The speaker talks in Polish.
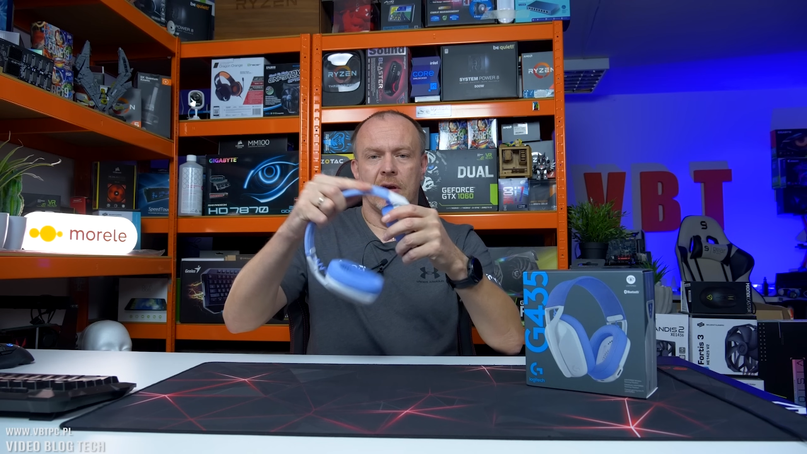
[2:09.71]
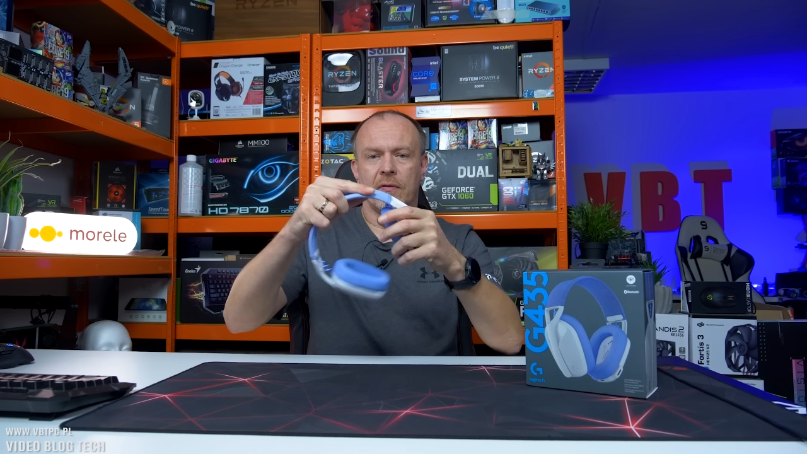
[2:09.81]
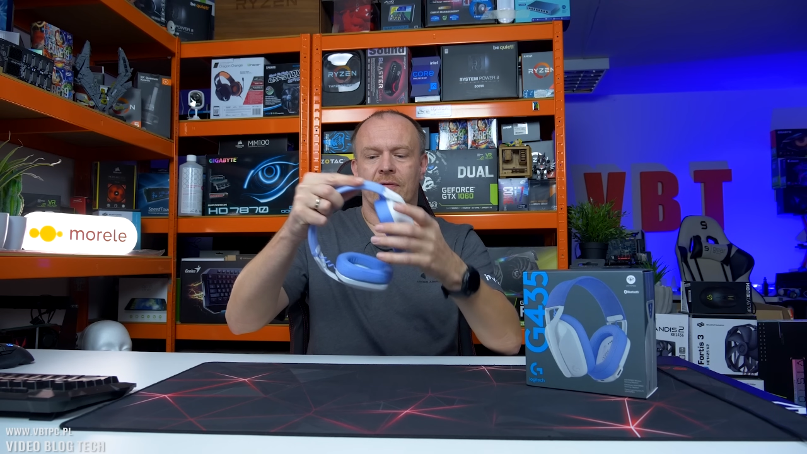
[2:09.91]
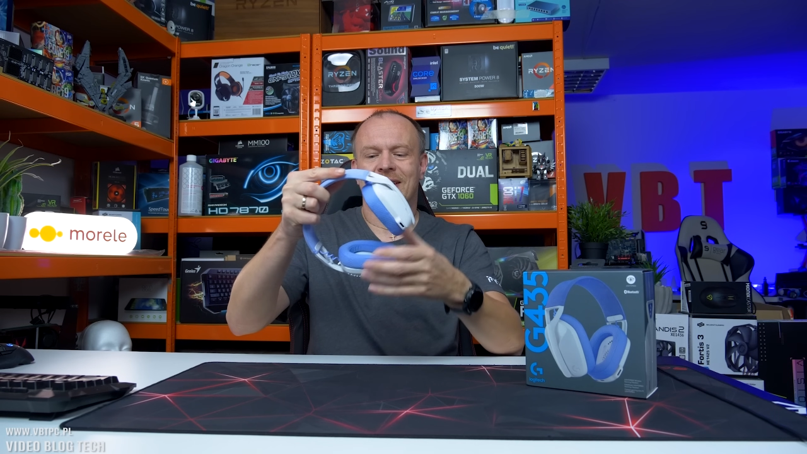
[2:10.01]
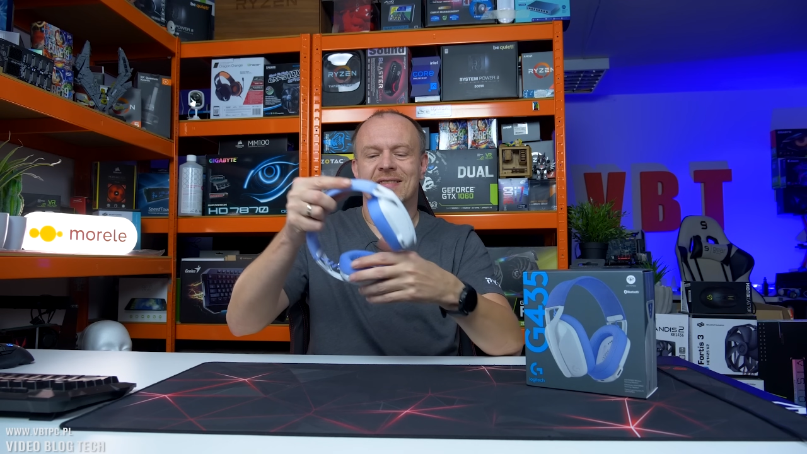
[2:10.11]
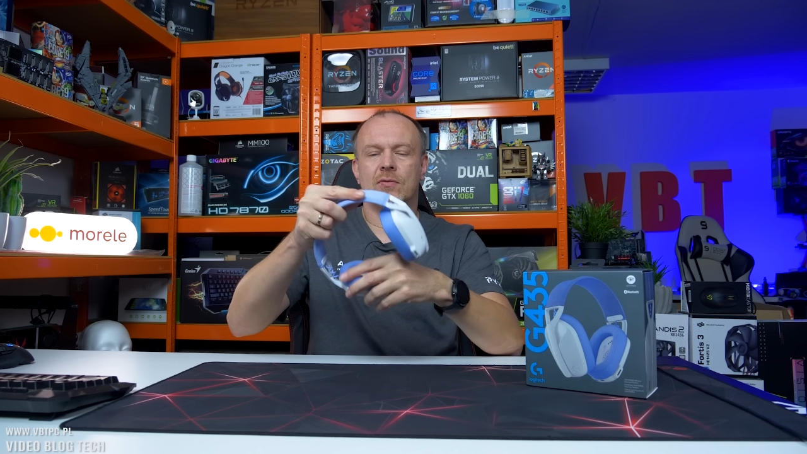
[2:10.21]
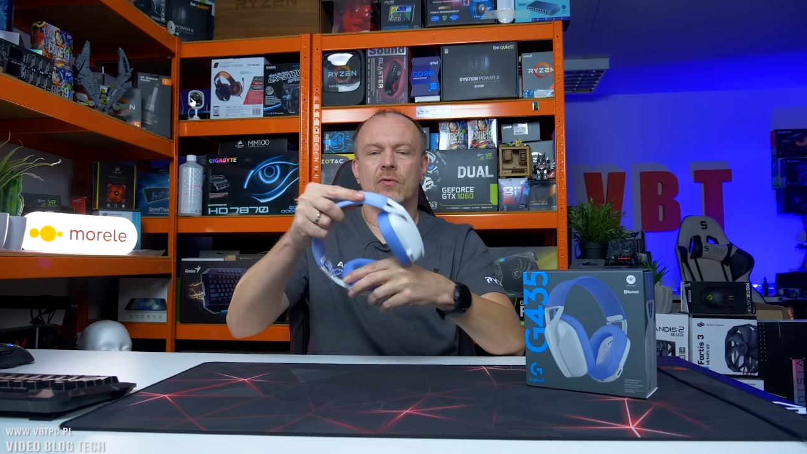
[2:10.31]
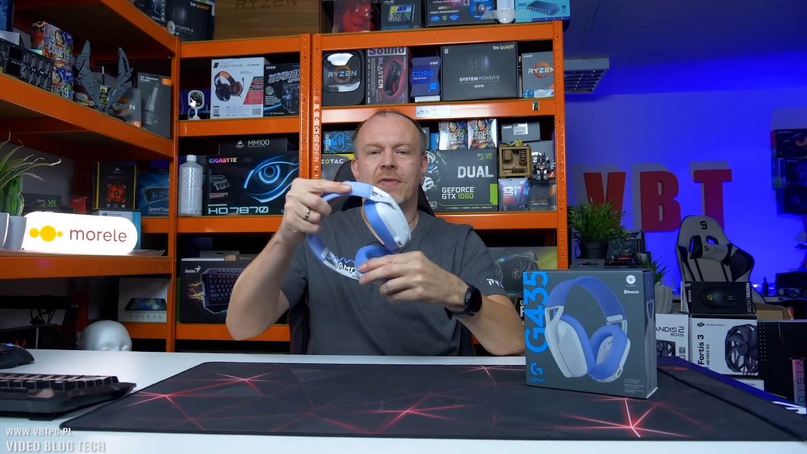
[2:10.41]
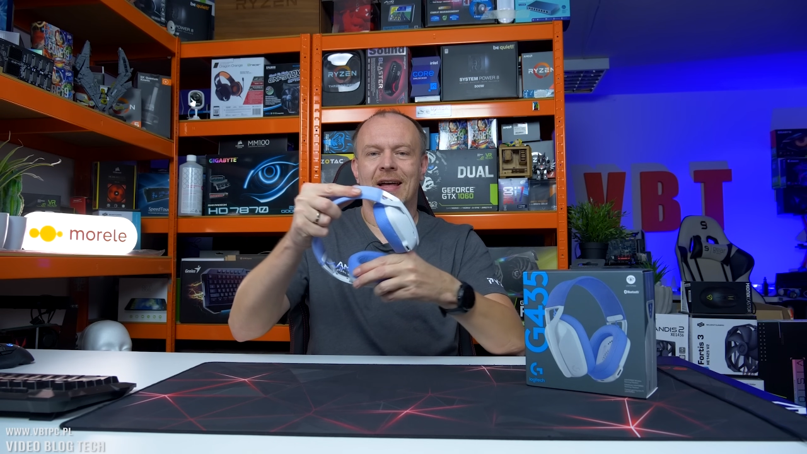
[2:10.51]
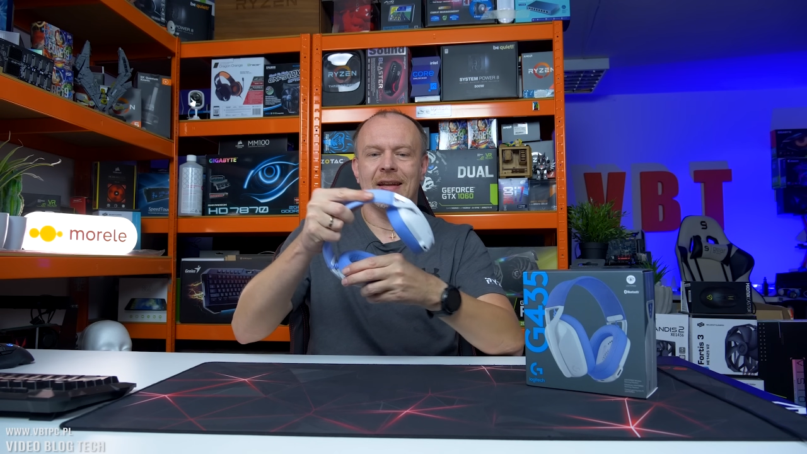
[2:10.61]

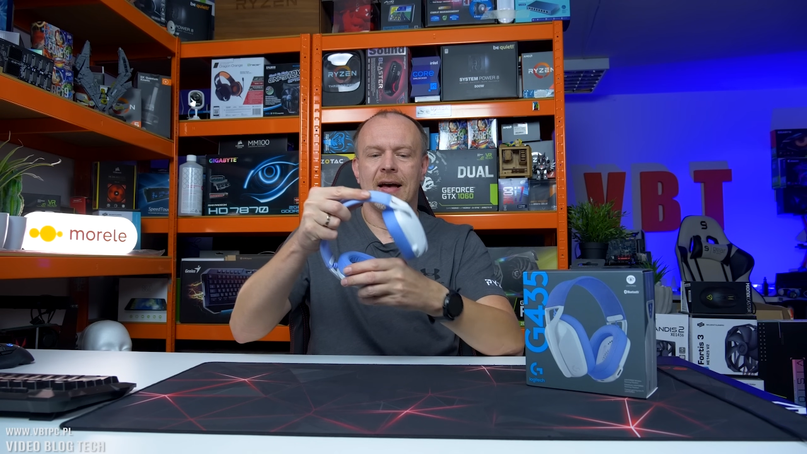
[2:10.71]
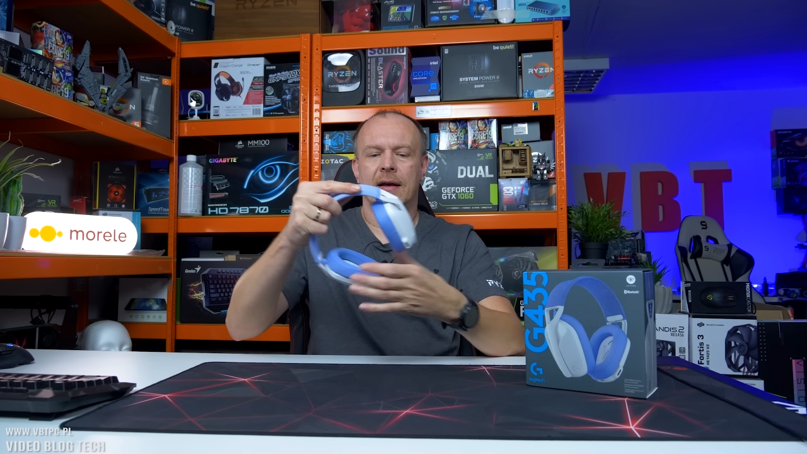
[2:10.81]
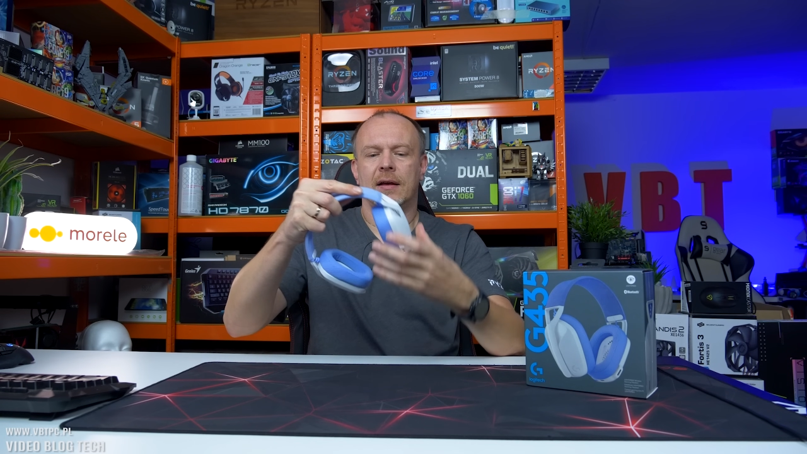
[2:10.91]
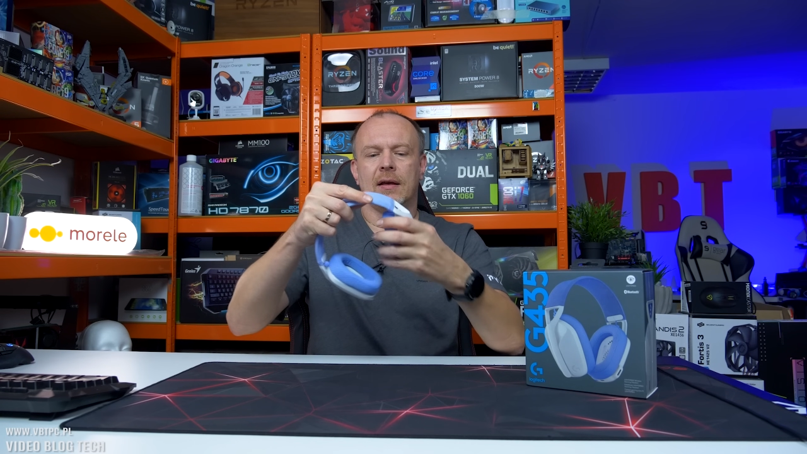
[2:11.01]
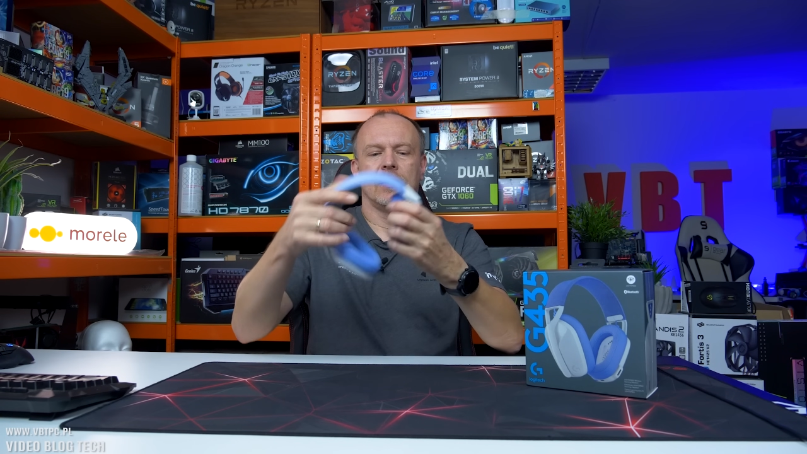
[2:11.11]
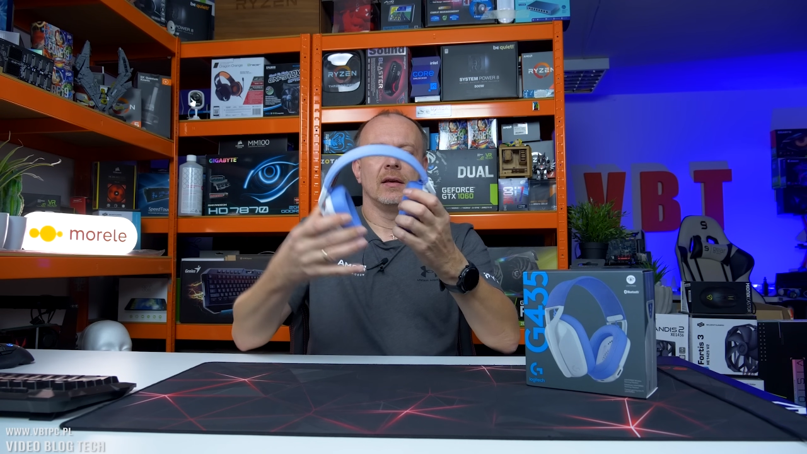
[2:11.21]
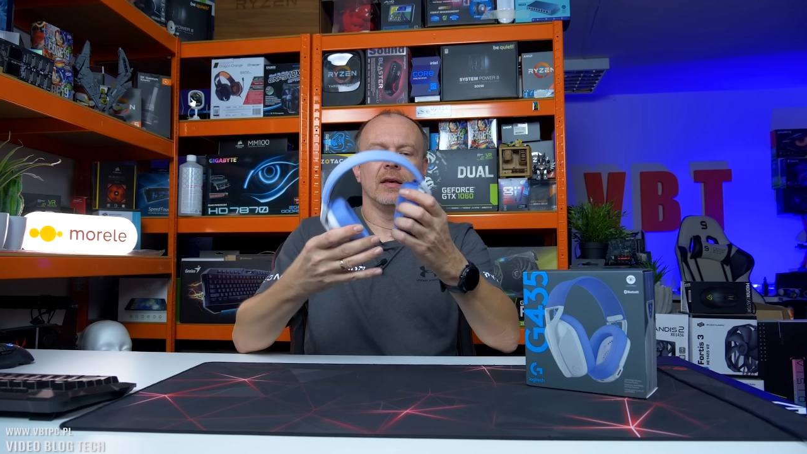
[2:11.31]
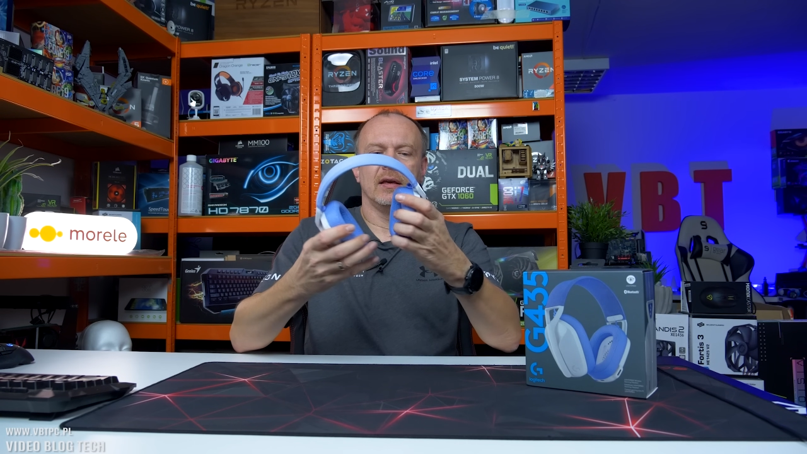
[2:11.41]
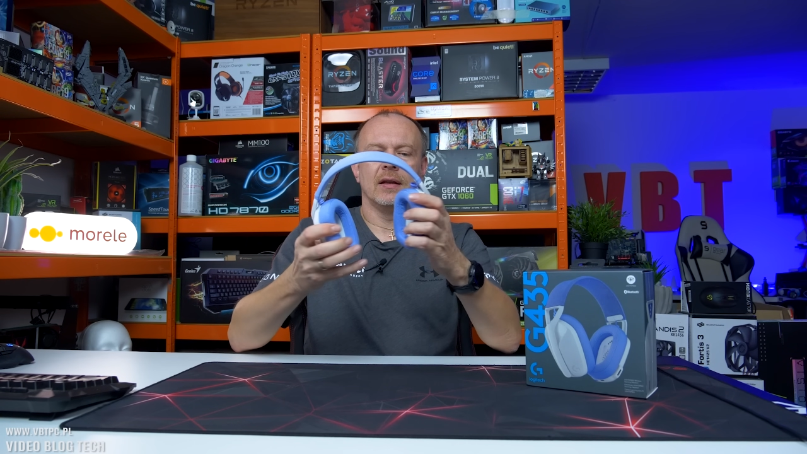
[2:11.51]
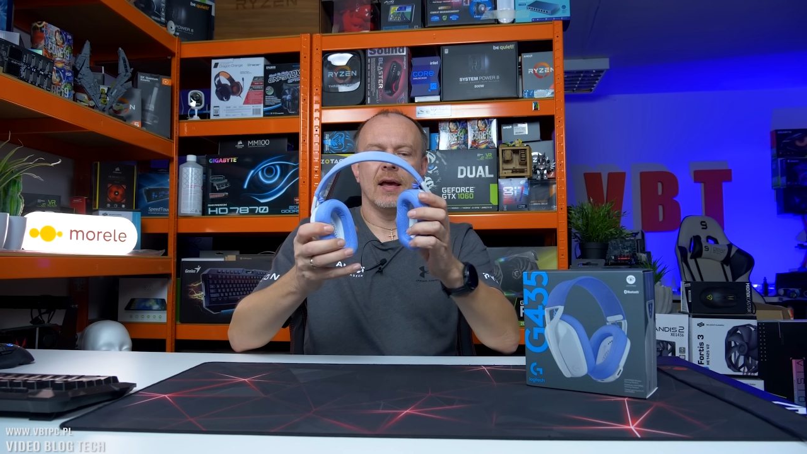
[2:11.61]
wysuwana
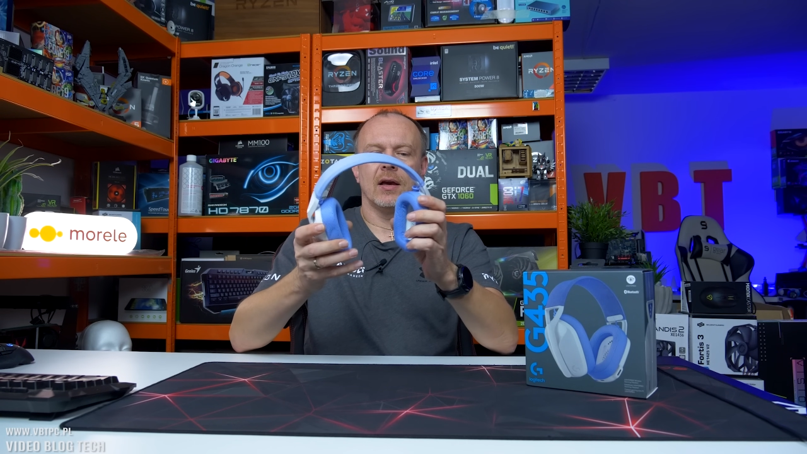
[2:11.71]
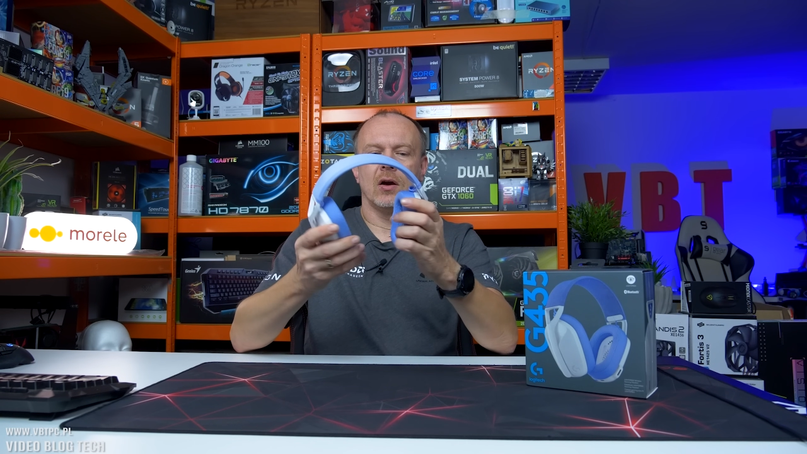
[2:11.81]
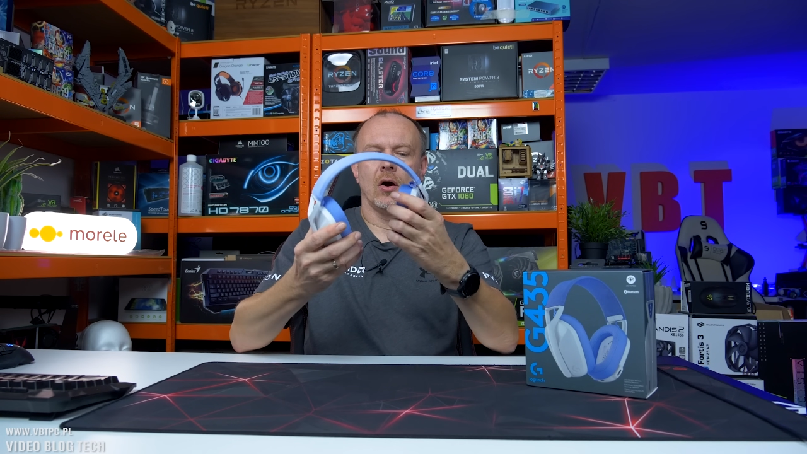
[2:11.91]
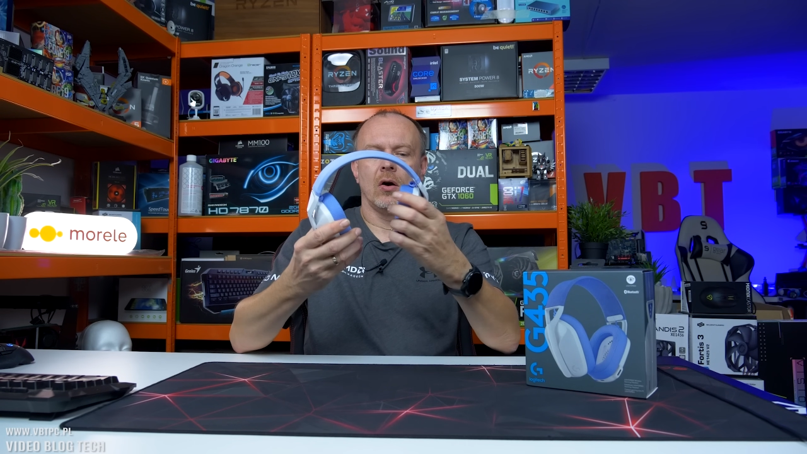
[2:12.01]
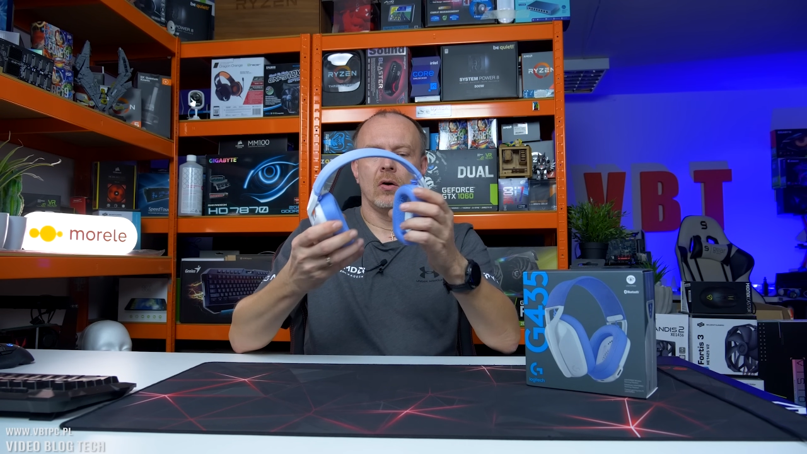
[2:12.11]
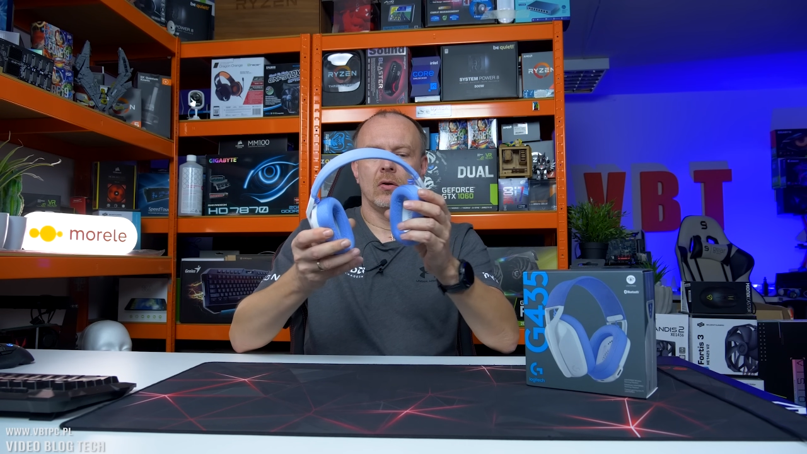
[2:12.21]
i lekko